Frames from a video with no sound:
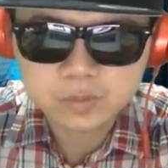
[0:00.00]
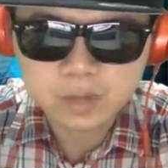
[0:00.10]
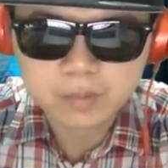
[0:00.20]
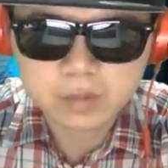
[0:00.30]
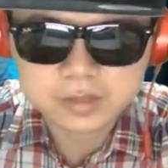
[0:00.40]
啊，
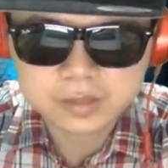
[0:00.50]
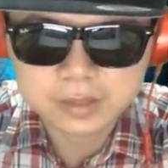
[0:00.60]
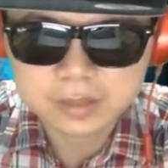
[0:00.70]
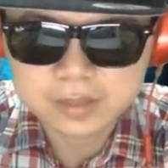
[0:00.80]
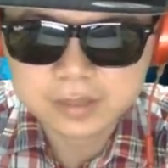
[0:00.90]
不好意思，
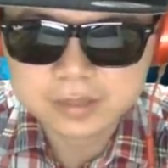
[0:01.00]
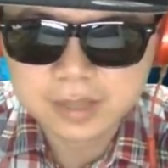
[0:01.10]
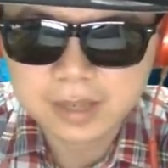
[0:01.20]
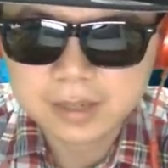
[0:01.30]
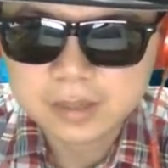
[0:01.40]
更正一
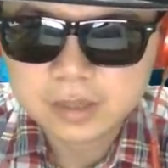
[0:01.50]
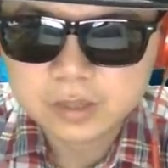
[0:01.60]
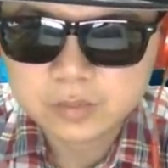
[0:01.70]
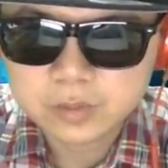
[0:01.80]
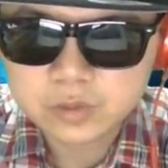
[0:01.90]
下，
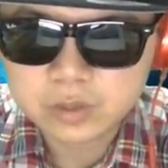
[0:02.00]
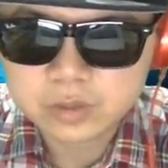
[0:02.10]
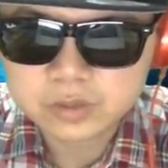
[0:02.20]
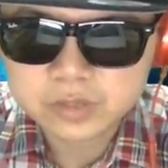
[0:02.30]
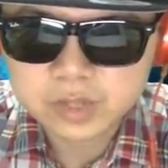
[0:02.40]
没错，
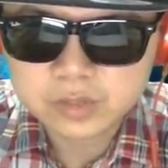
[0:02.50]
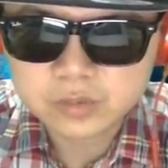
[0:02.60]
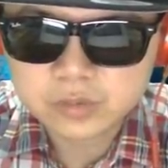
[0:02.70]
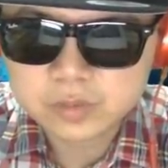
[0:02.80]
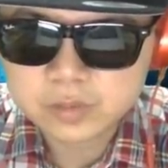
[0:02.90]
就像
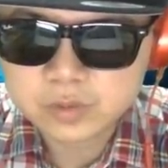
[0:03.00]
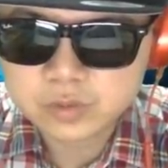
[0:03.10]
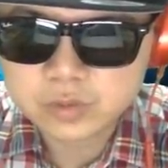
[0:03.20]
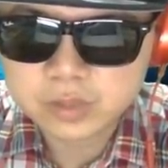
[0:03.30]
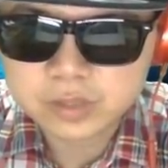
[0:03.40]
杜志斌
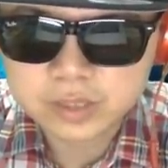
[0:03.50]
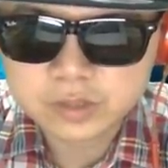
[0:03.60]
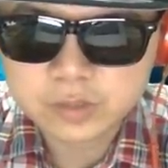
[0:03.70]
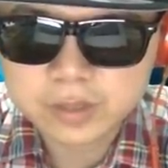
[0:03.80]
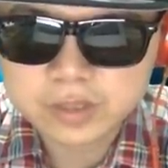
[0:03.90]
说的，节
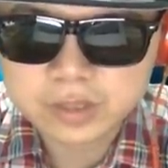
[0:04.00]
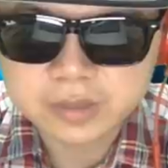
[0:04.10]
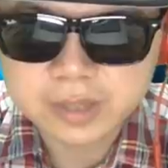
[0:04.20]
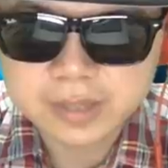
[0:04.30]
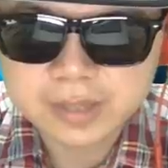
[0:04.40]
奏被小
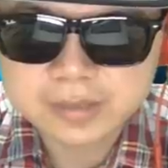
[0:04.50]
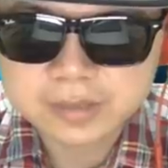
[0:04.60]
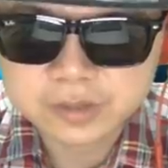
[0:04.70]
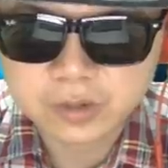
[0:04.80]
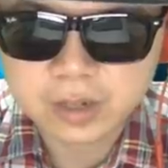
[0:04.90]
戴带着
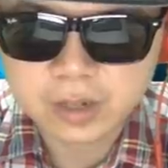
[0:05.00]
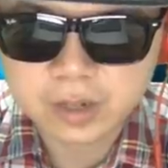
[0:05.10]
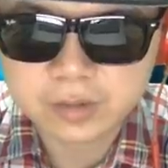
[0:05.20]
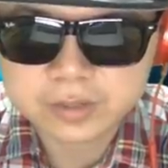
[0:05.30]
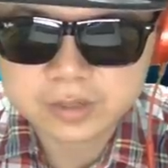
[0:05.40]
走啊，
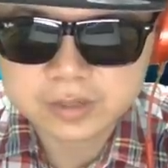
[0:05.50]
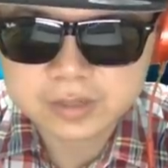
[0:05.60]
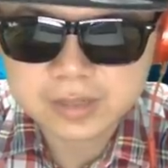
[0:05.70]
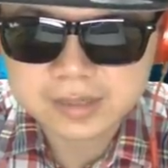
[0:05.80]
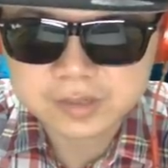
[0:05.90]
哈，真的是
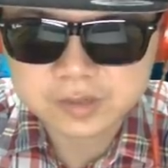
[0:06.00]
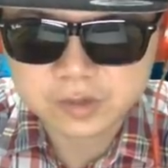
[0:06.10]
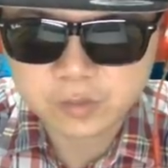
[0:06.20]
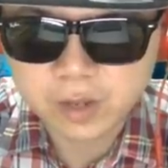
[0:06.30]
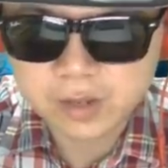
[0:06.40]
带着
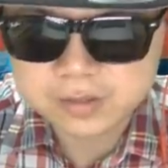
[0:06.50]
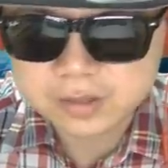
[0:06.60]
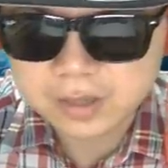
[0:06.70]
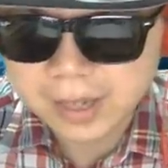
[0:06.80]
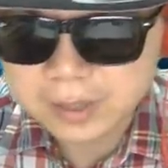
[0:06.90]
走哇，这
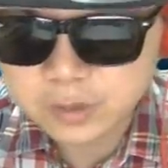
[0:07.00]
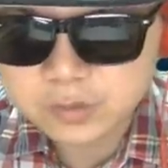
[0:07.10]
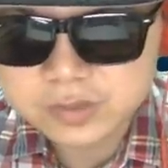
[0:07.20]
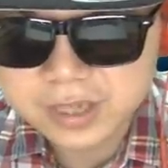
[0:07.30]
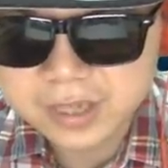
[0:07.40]
个还
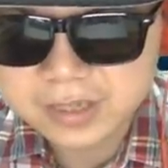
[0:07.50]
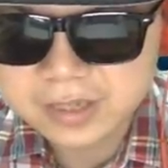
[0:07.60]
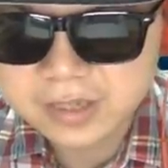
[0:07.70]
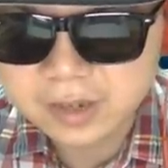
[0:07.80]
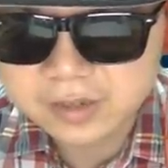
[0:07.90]
用谐
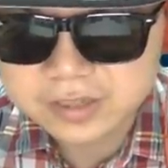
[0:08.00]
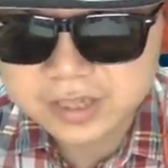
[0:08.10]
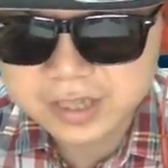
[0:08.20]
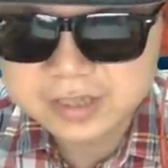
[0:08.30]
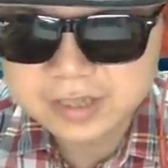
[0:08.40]
音啊，
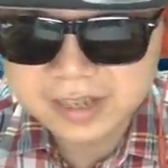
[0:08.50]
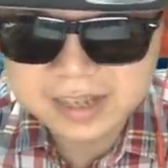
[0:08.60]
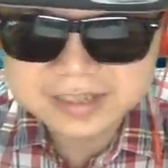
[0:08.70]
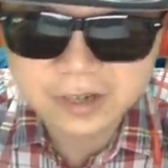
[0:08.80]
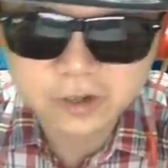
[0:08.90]
谐音的来
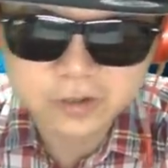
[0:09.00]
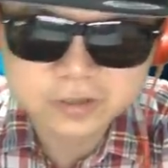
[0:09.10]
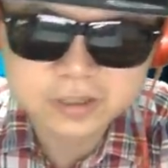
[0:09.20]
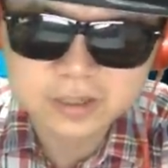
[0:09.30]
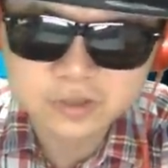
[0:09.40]
讲哦，
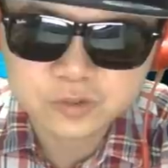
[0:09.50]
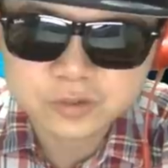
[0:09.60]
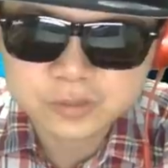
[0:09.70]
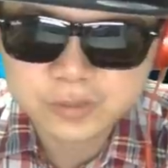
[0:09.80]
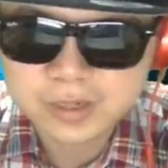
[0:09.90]
这个杜
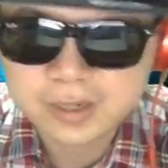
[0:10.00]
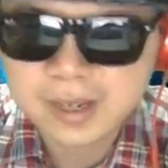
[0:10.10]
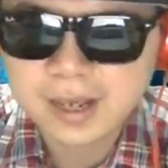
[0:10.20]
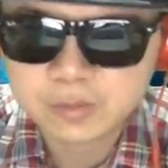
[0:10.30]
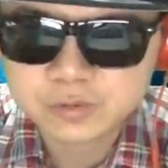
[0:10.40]
志斌厉
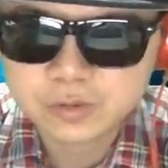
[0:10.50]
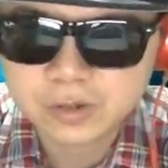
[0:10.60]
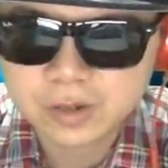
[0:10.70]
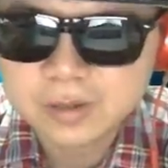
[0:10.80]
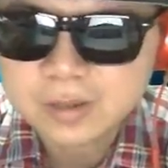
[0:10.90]
害哦，不错
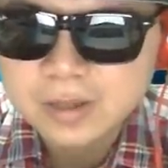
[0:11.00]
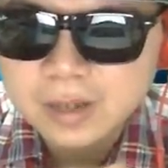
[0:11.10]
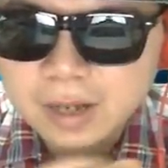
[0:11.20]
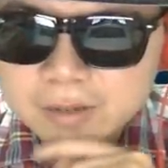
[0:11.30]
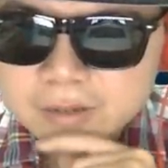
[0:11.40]
哦。
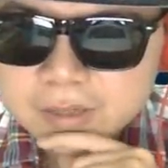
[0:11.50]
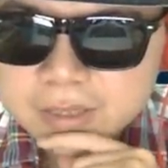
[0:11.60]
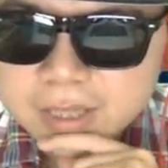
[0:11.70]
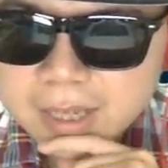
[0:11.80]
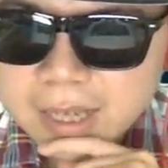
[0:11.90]
好，
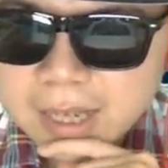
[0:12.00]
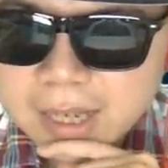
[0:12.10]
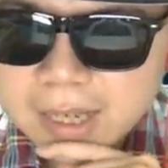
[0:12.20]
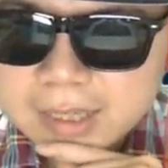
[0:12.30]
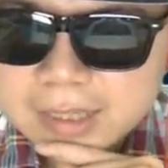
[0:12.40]
那
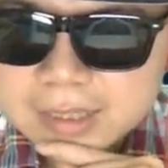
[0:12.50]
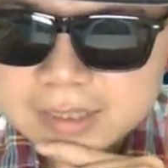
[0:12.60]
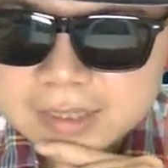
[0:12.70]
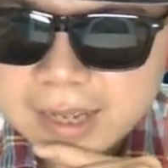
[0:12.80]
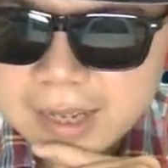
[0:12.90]

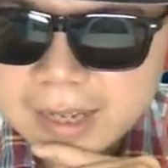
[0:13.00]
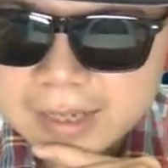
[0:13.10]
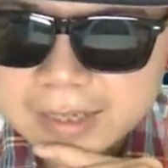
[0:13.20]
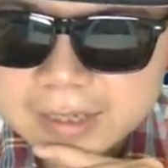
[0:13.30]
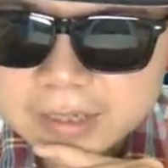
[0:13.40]
蔡
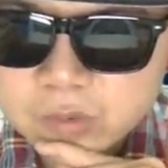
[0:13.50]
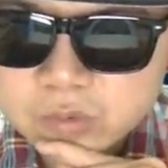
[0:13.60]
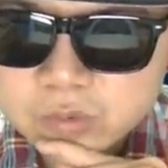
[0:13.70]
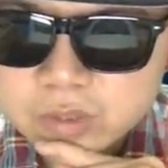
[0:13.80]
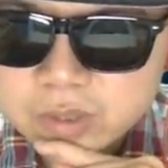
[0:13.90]
怡公
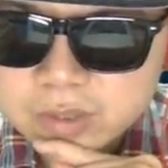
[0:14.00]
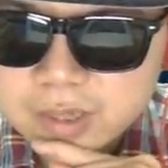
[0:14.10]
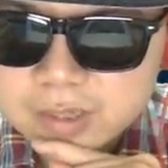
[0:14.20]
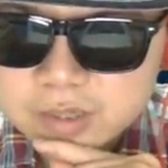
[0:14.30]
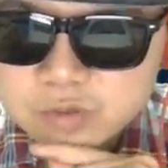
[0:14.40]
说小戴
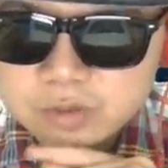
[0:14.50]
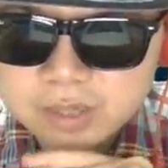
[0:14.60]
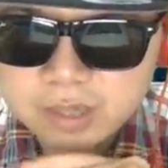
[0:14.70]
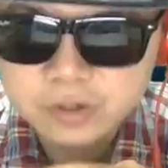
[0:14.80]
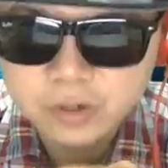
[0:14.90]
你是最
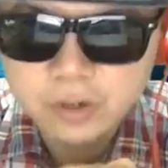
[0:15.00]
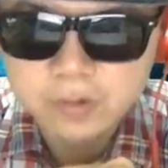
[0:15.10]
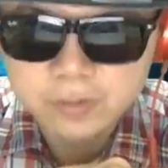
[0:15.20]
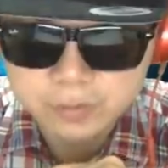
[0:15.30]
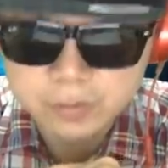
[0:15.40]
强的球后，
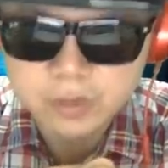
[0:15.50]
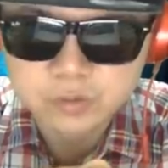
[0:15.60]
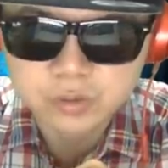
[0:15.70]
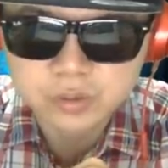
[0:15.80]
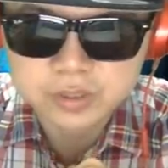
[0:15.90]
没有
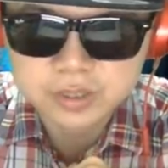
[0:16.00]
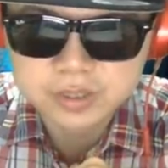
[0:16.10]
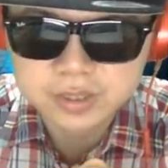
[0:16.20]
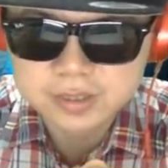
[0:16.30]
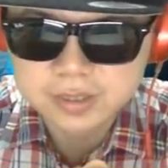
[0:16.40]
错，谢
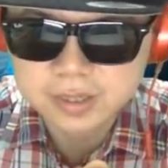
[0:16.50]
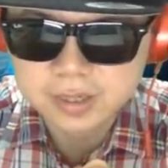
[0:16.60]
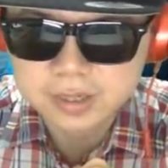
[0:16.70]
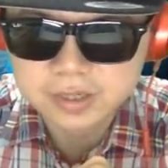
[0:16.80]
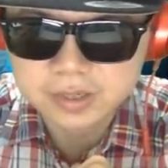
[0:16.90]
谢这
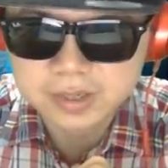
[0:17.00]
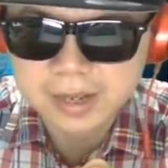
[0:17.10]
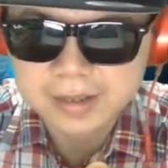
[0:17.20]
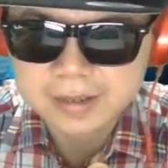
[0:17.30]
个小戴。